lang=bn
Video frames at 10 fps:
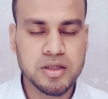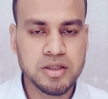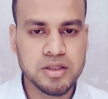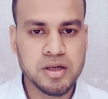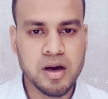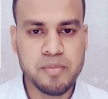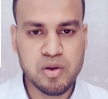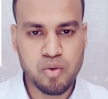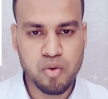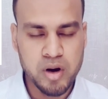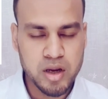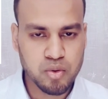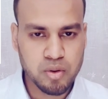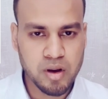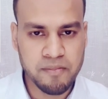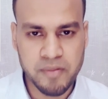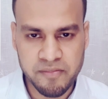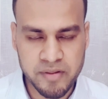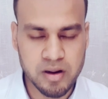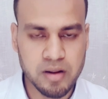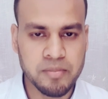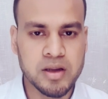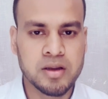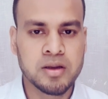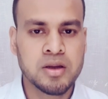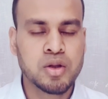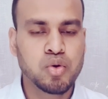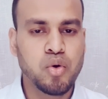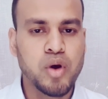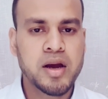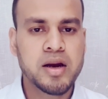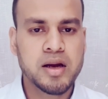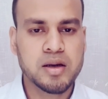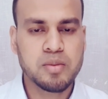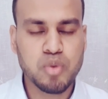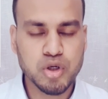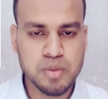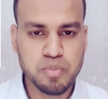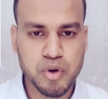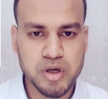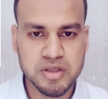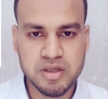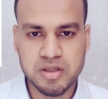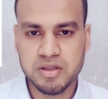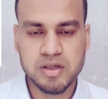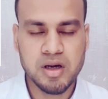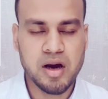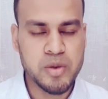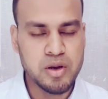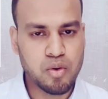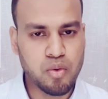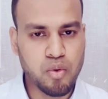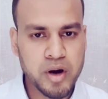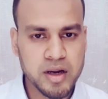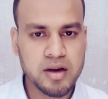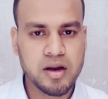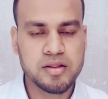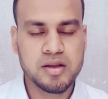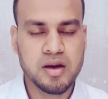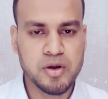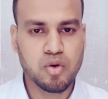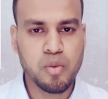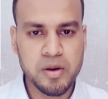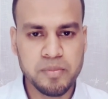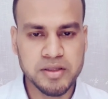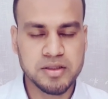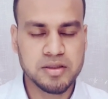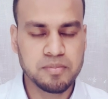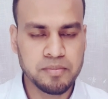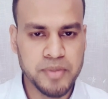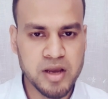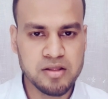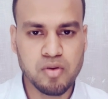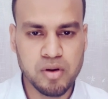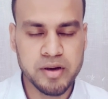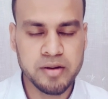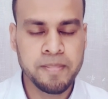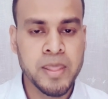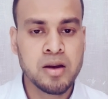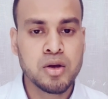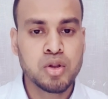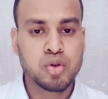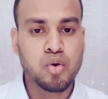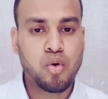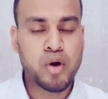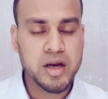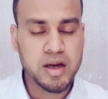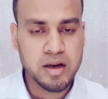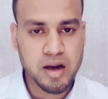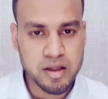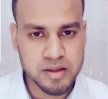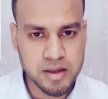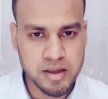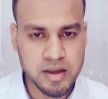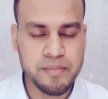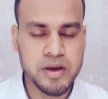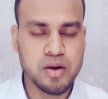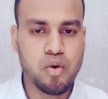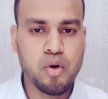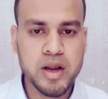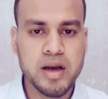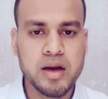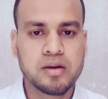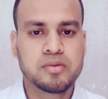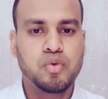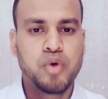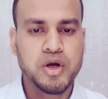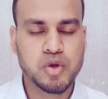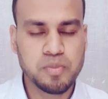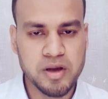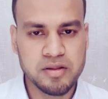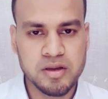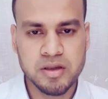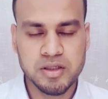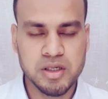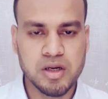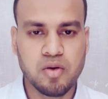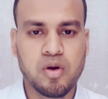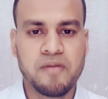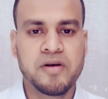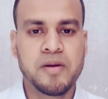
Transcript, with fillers: বিশ হাজার আপনার গাড়তি হইল কত তিরিশ হাজার তো তিরিশ হাজারটা যদি আপনি প্রতি মাসে যদি ডিভাইড করেন বারো মাস দিয়ে যদি ডিভাইড করেন মানে ভাগ করেন তো সেই ক্ষেত্রে আপনার এটা অ্যামাউন্টটা দাঁড়াইতেছে কত আপনার